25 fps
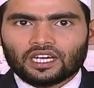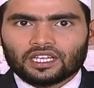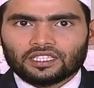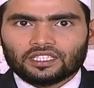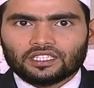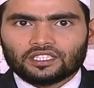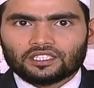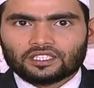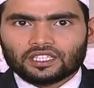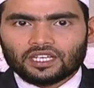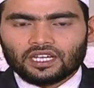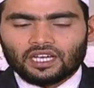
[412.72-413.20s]

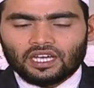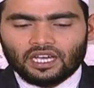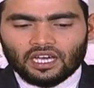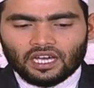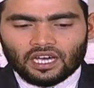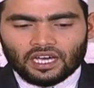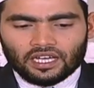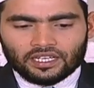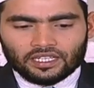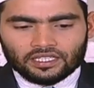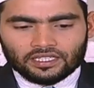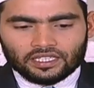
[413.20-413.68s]
সেই
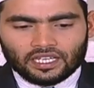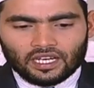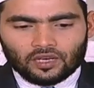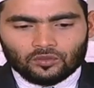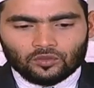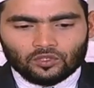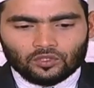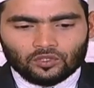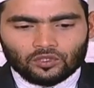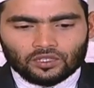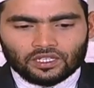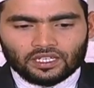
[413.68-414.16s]
হাদিসটা
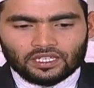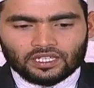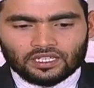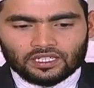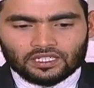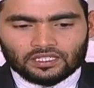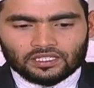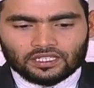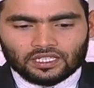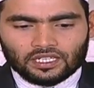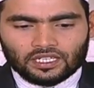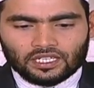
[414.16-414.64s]
হজরত আবু
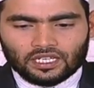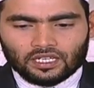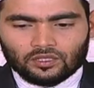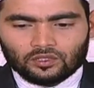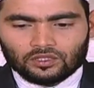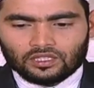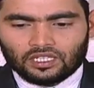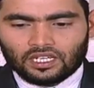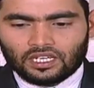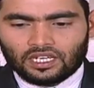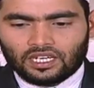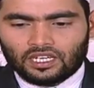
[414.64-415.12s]
হরেরা
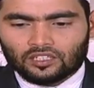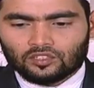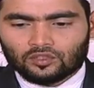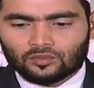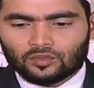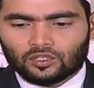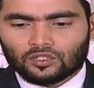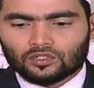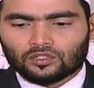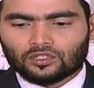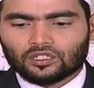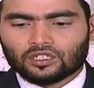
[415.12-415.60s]
রাজিয়াল্লাহ
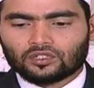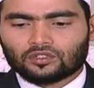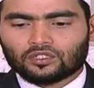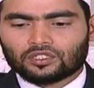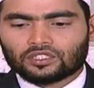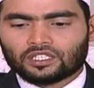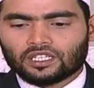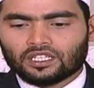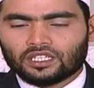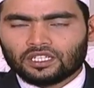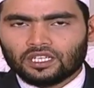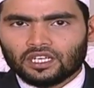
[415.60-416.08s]
তালাহ
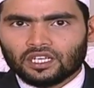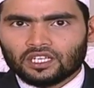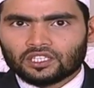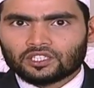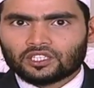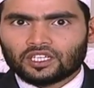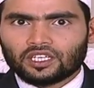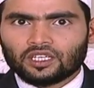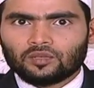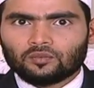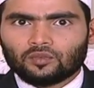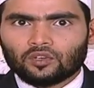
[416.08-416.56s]
বর্ণনা করছেন
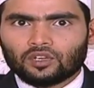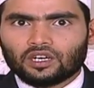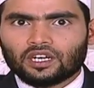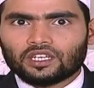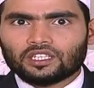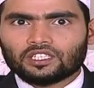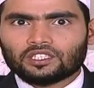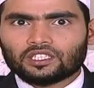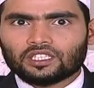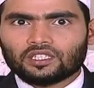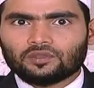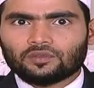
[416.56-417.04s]
সেই
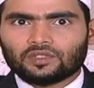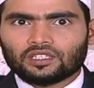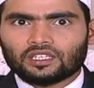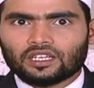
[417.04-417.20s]
বোখারি